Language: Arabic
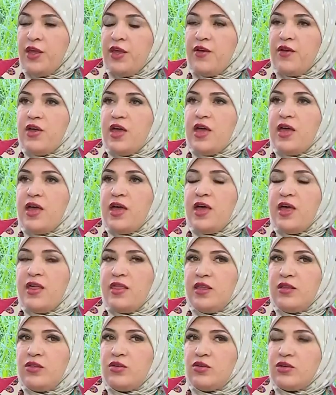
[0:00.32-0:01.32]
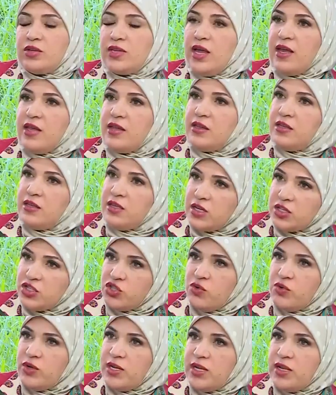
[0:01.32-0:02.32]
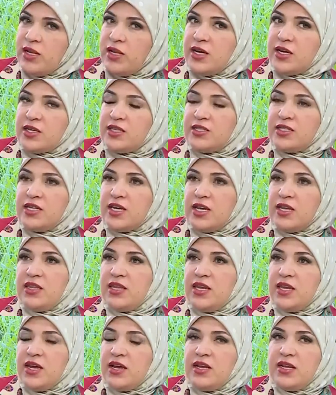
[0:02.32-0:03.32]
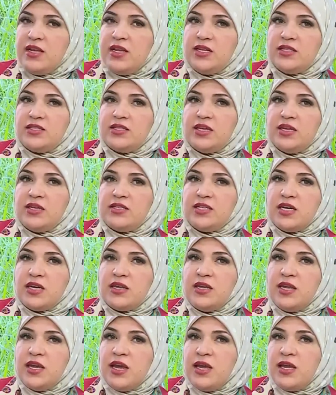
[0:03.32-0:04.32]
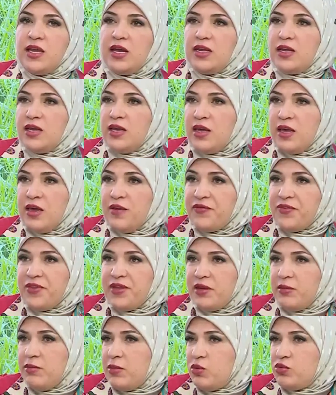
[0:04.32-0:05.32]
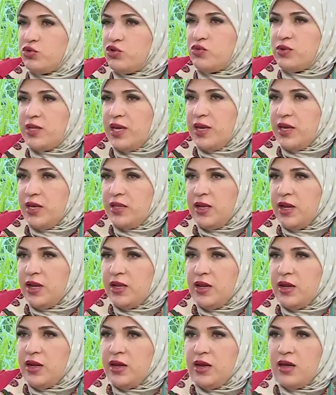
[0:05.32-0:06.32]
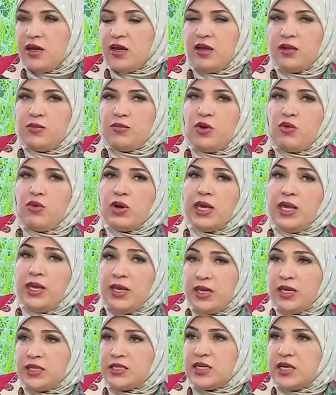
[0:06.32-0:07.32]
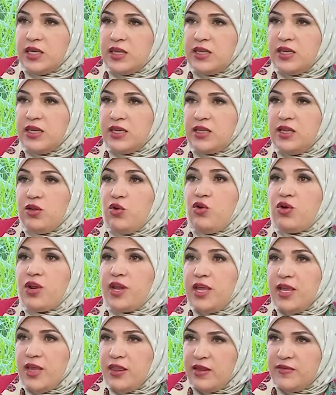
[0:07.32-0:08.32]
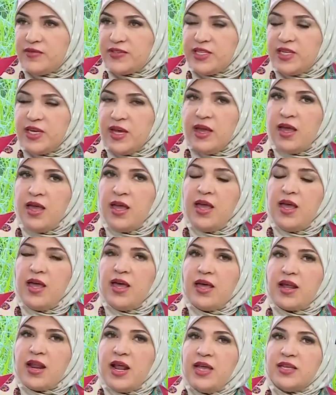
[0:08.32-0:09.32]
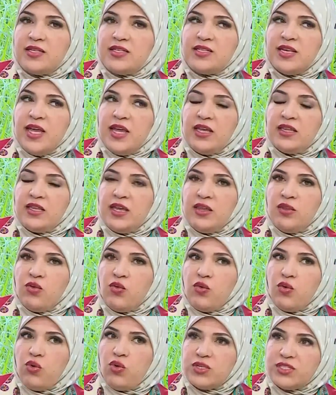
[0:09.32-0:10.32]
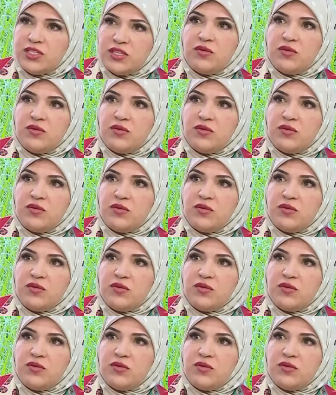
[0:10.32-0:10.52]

آه، هذه النقطة نرجع للتقنية التقنية هي الاي اف تي موجودة يعني على المواقع هي تقنية الحرية النفسية راح تساعد انه قلت